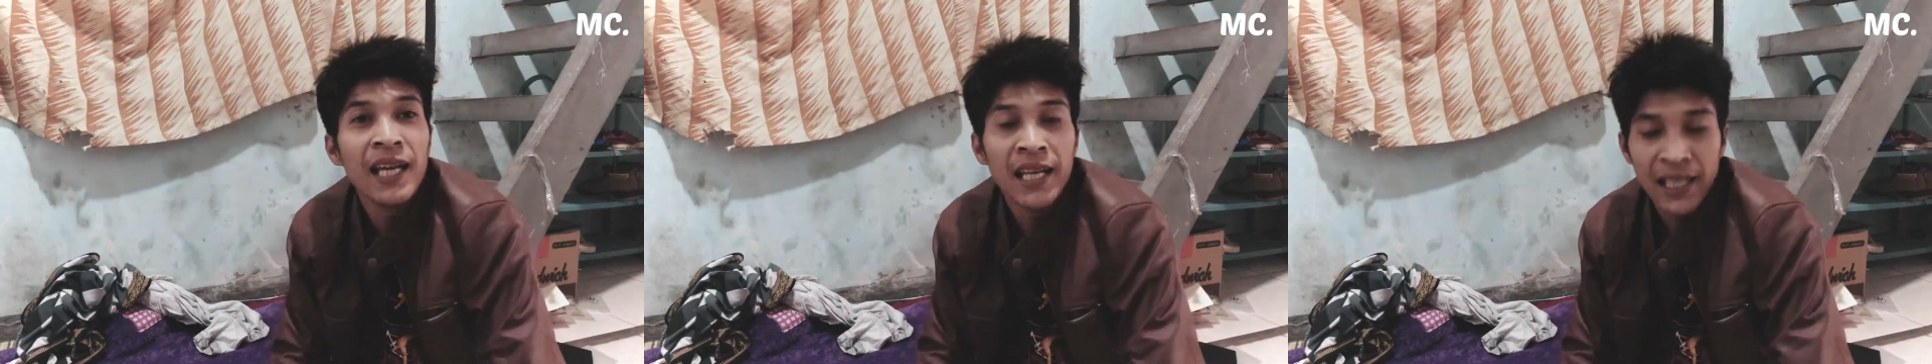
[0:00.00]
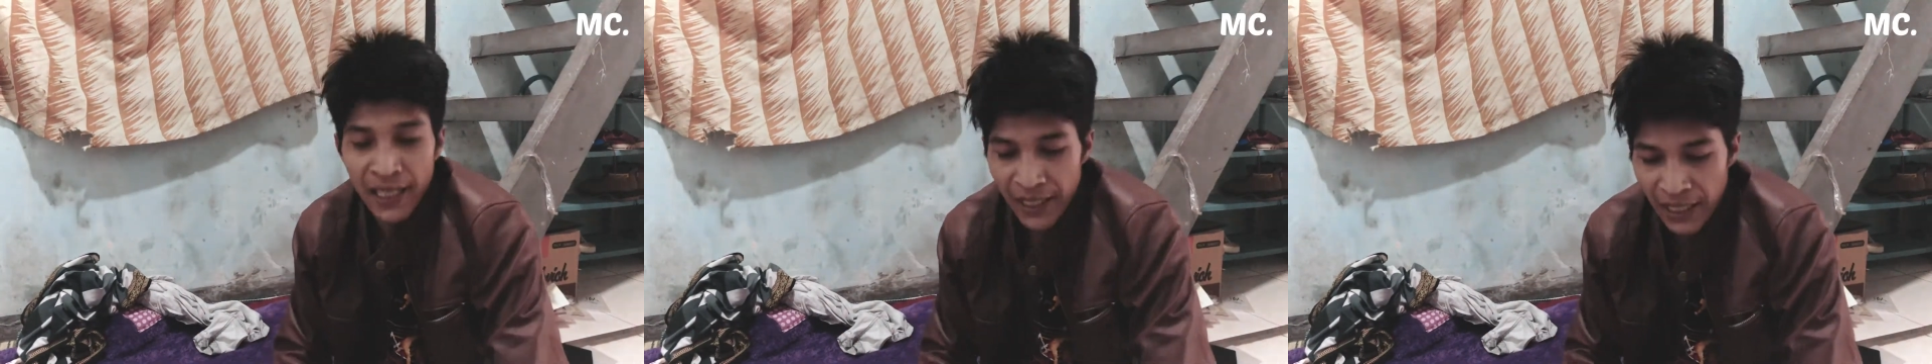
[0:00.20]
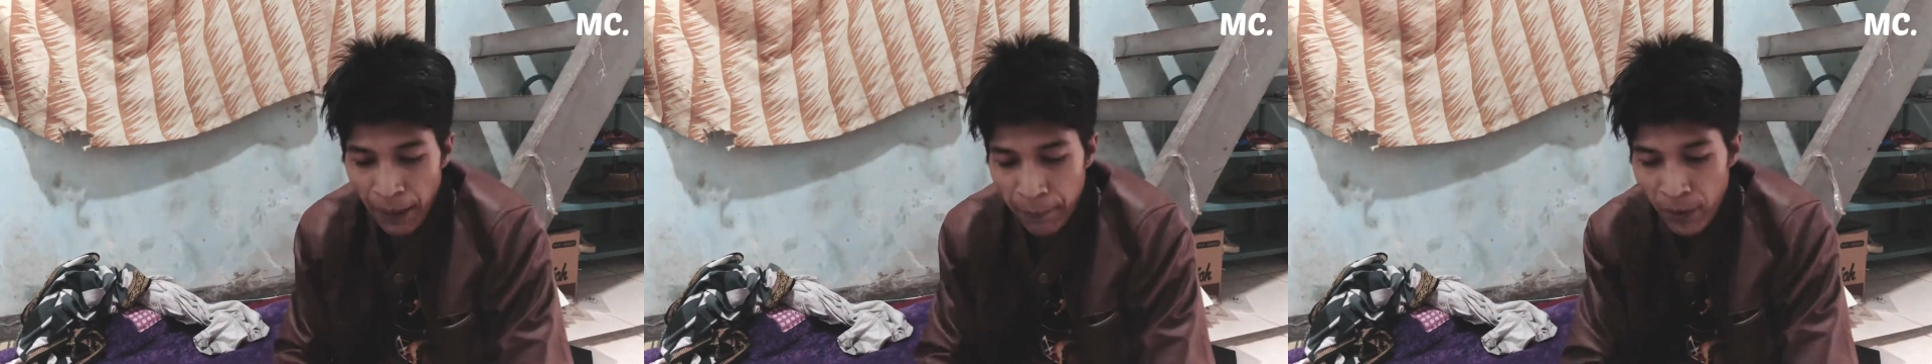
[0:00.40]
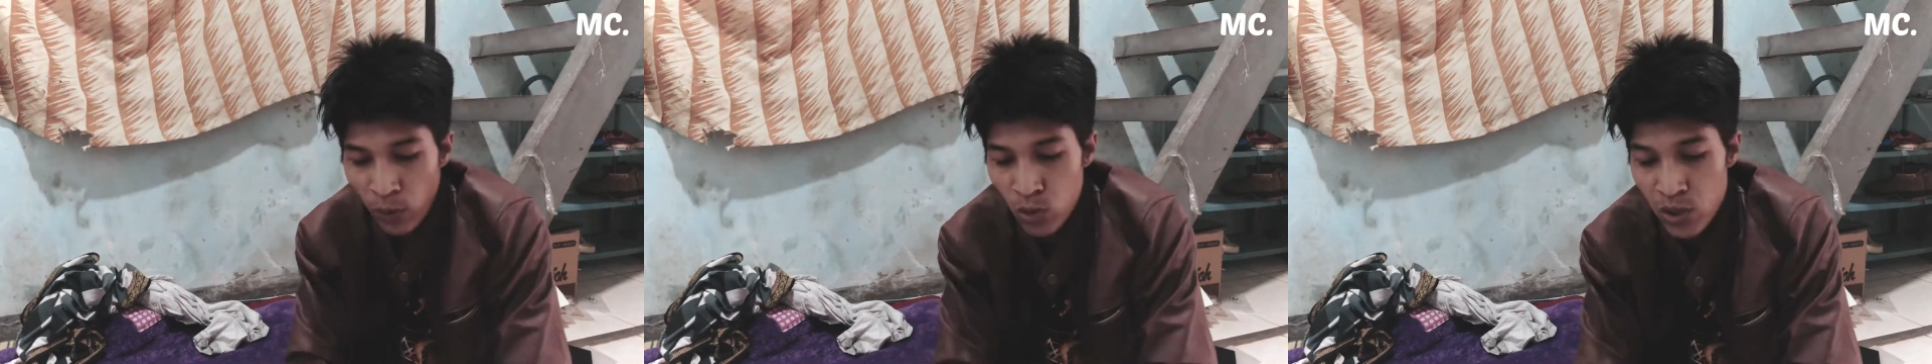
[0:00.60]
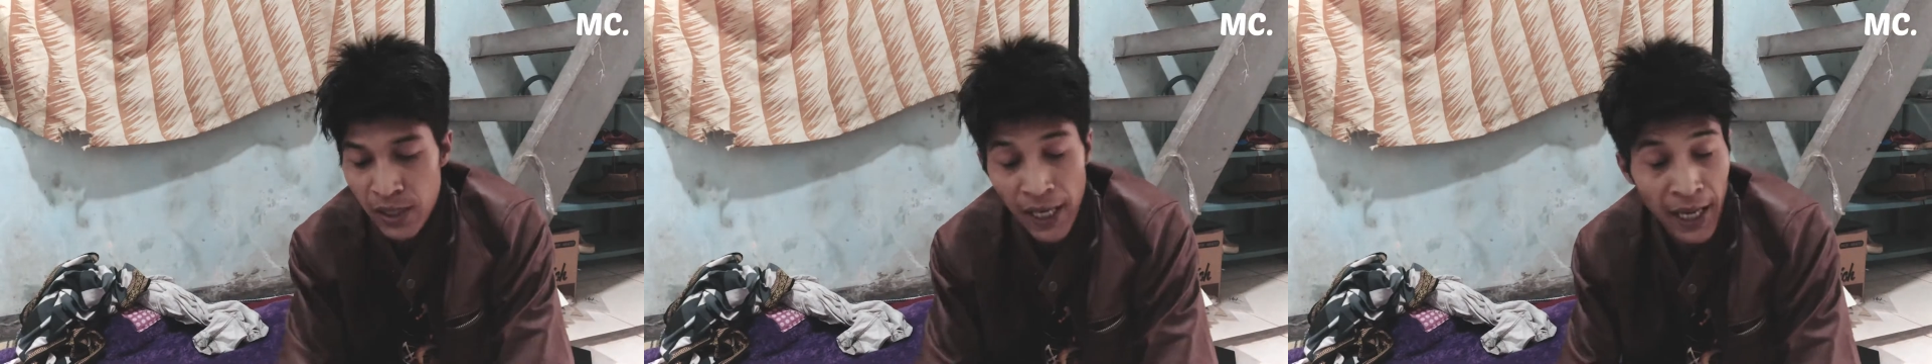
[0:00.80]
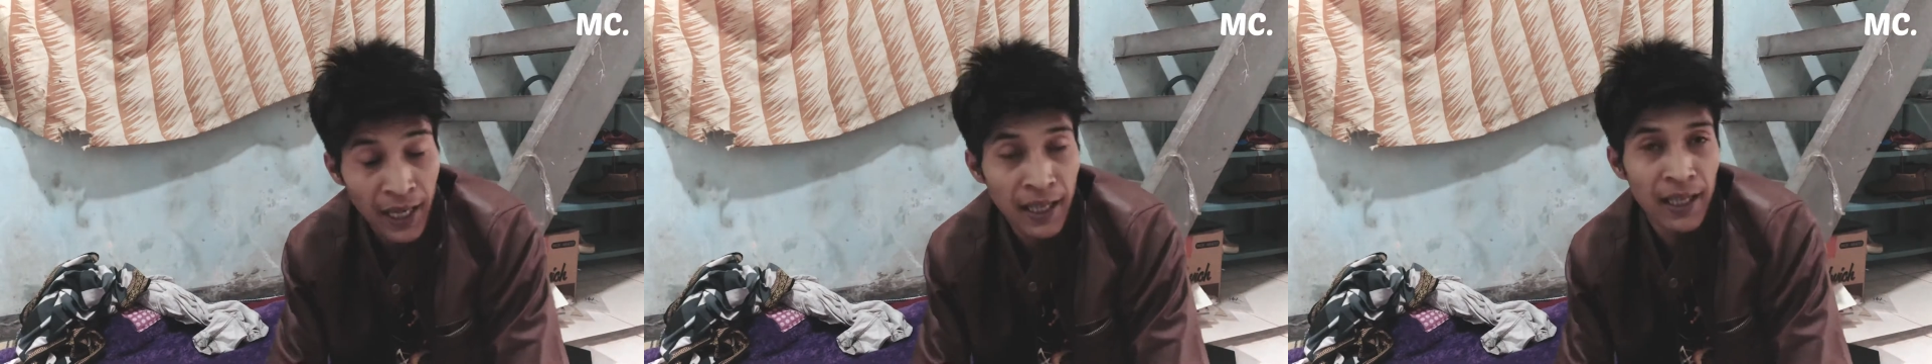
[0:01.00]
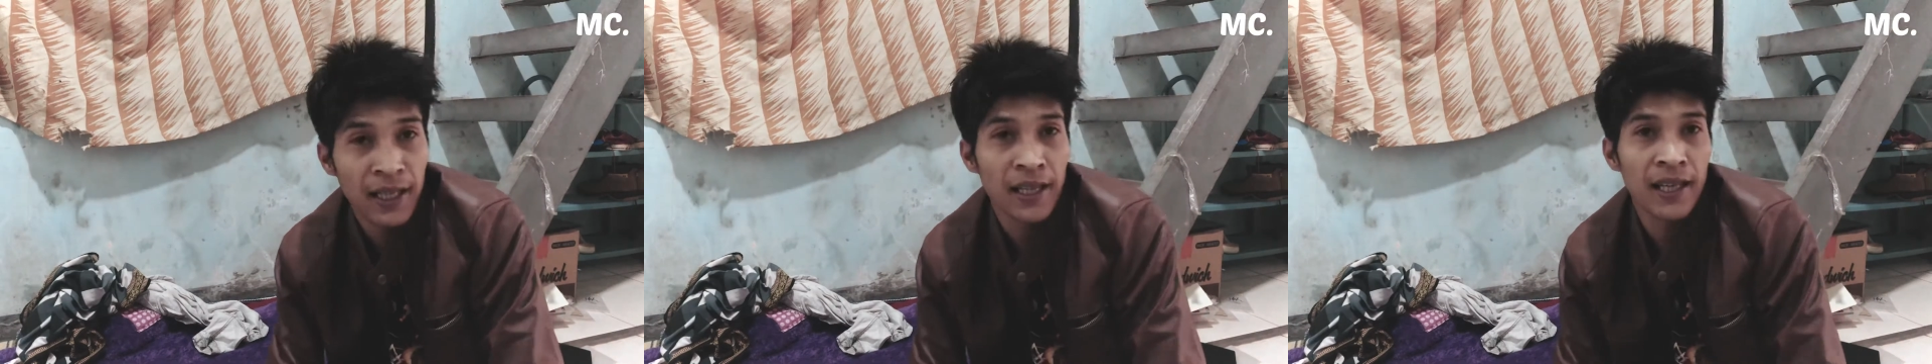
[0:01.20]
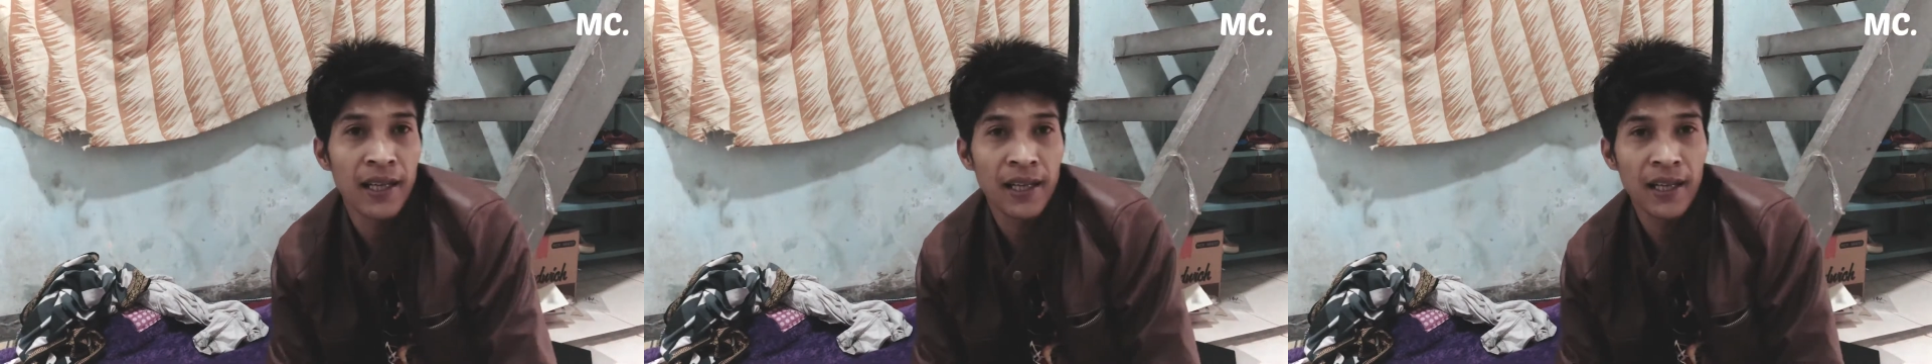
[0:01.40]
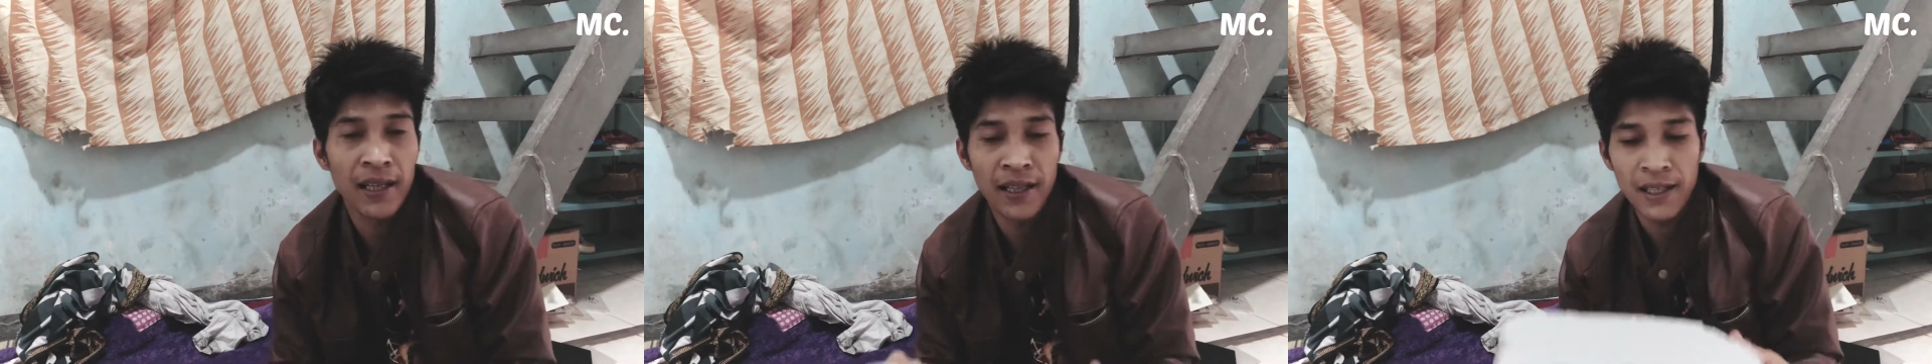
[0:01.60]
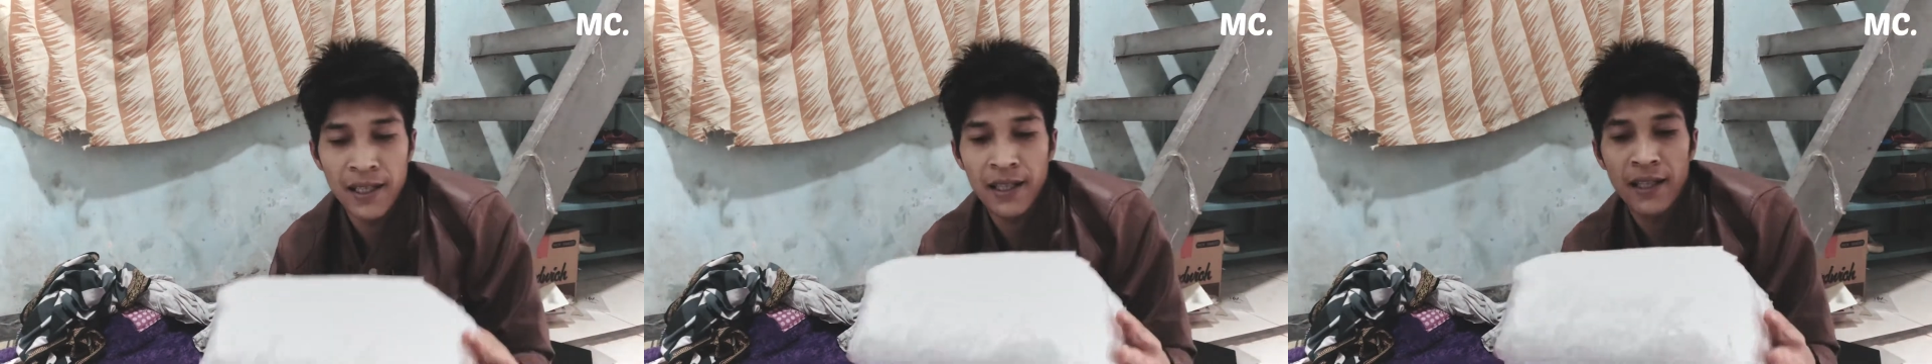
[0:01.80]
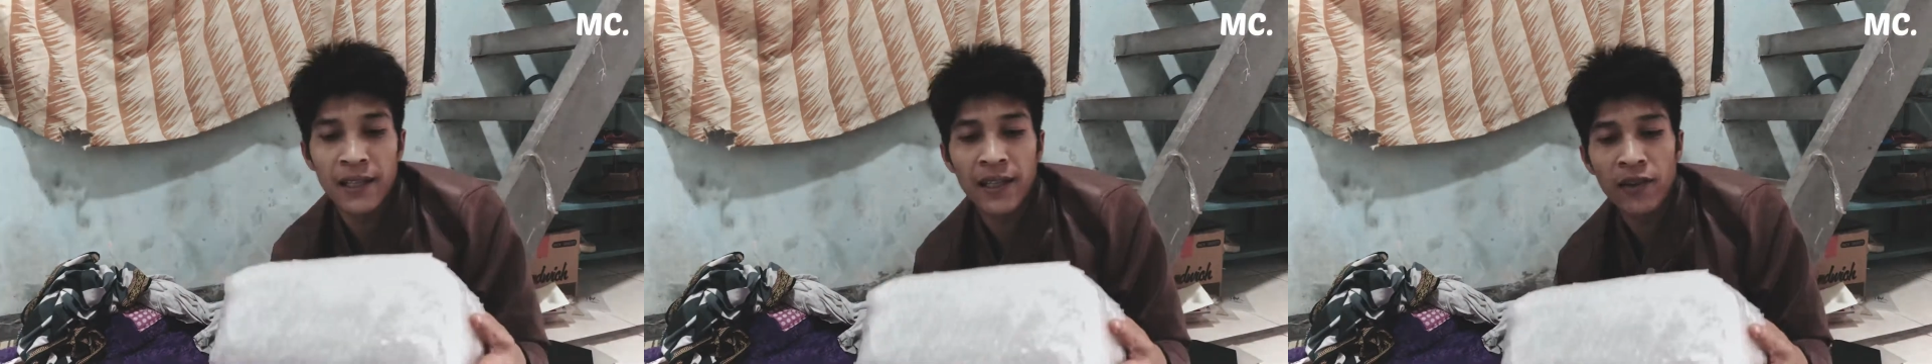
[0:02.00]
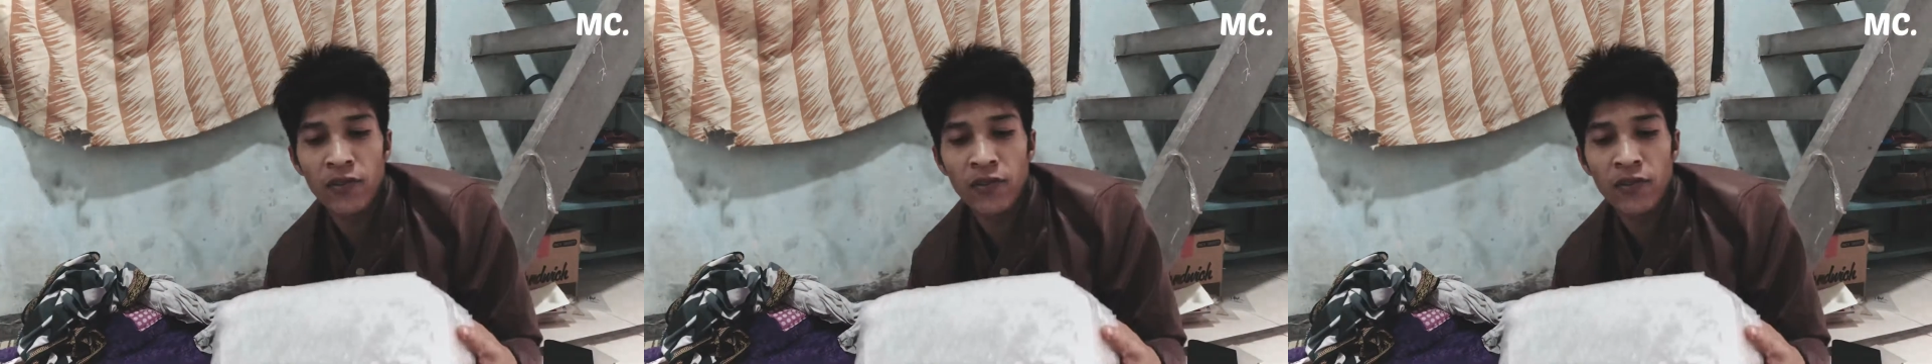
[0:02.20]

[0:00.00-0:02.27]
kita perlu cek uh,